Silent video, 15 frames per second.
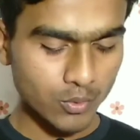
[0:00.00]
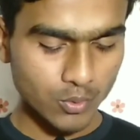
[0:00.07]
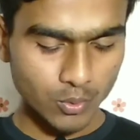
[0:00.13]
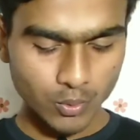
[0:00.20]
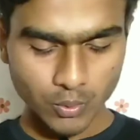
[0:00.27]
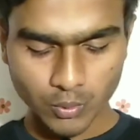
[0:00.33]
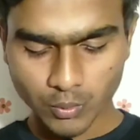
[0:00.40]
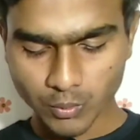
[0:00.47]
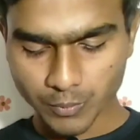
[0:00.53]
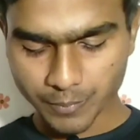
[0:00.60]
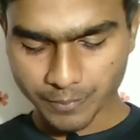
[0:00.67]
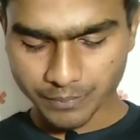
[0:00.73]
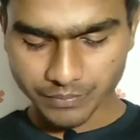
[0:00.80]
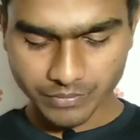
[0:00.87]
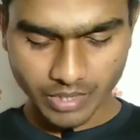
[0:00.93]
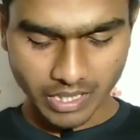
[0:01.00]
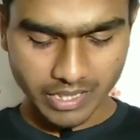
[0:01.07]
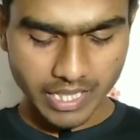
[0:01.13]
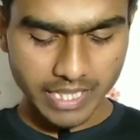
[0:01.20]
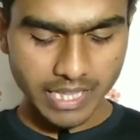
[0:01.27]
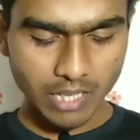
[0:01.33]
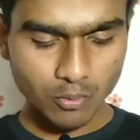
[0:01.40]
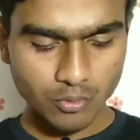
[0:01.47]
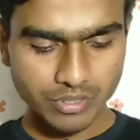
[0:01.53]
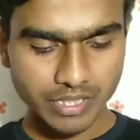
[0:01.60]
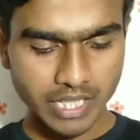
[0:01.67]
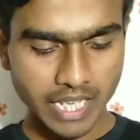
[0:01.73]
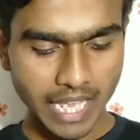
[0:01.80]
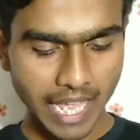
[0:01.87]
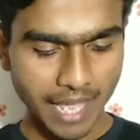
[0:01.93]
सो so, ये था कुछ
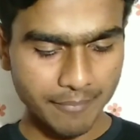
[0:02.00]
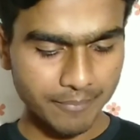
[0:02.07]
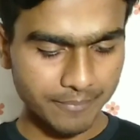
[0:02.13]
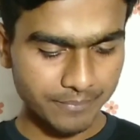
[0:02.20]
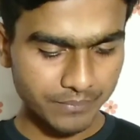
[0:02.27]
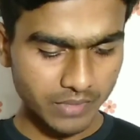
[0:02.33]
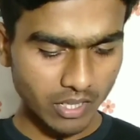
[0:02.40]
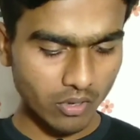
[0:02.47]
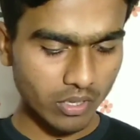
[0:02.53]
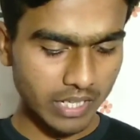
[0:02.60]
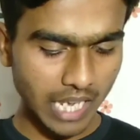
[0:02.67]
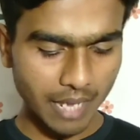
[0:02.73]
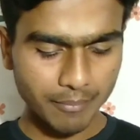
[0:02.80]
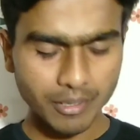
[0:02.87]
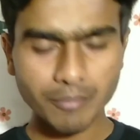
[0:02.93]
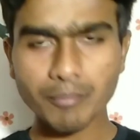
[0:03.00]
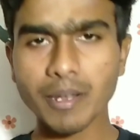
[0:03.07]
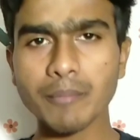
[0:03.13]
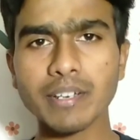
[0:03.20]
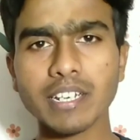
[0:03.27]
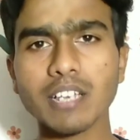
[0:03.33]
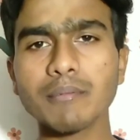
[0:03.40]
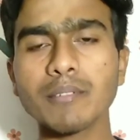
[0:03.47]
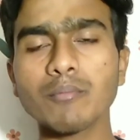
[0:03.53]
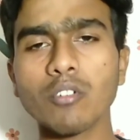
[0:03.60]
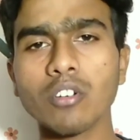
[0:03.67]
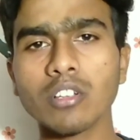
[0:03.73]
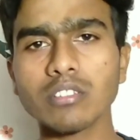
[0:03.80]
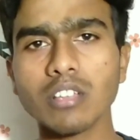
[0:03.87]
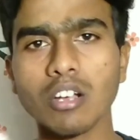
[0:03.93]
ये ऐप और यहाँ पर पेमेंट का भी
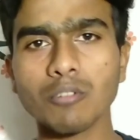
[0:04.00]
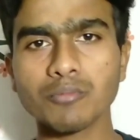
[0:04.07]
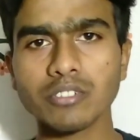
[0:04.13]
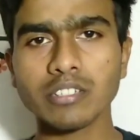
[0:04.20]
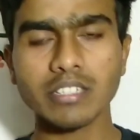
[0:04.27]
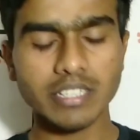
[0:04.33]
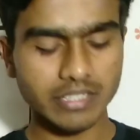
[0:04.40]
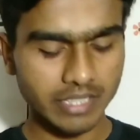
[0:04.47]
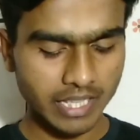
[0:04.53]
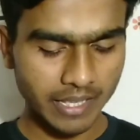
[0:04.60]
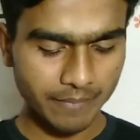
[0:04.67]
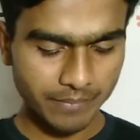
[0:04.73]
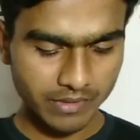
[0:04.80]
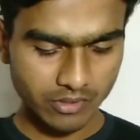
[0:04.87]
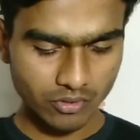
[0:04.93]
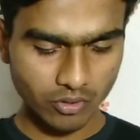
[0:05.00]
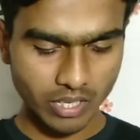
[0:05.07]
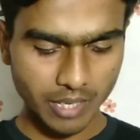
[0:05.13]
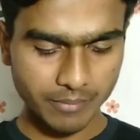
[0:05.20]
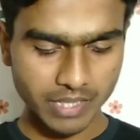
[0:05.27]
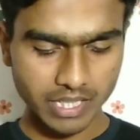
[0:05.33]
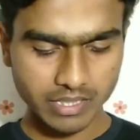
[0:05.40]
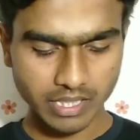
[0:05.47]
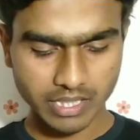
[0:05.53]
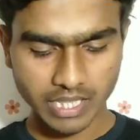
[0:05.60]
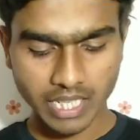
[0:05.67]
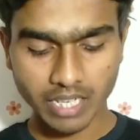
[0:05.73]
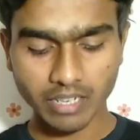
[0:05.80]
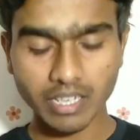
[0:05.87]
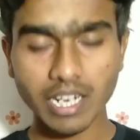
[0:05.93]
बहुत ऑप्शन ईजी है जो कि आप देख
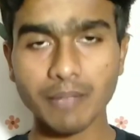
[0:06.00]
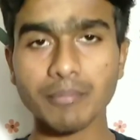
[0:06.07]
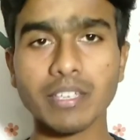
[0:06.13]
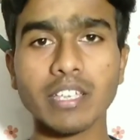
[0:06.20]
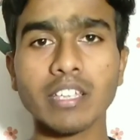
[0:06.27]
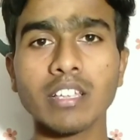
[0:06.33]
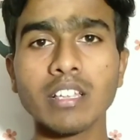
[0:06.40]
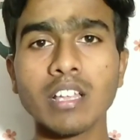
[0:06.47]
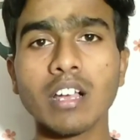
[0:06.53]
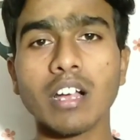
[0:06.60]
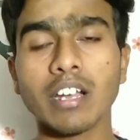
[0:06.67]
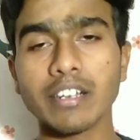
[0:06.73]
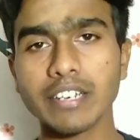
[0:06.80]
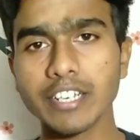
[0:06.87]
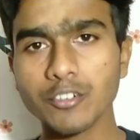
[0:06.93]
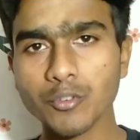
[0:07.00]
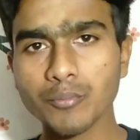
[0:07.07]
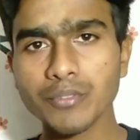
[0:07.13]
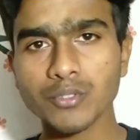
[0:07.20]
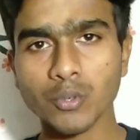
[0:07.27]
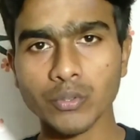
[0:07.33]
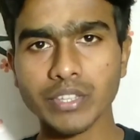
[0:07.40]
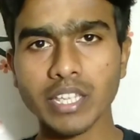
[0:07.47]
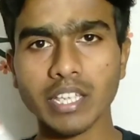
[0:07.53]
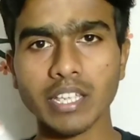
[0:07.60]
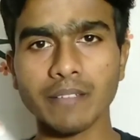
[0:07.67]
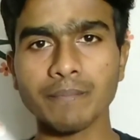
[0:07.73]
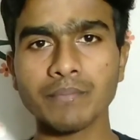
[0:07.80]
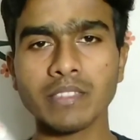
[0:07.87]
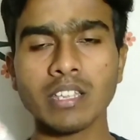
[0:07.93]
सकते हैं अगर आपके हंड्रेड रुपीज़ होते
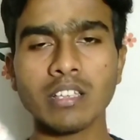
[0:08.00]
हैं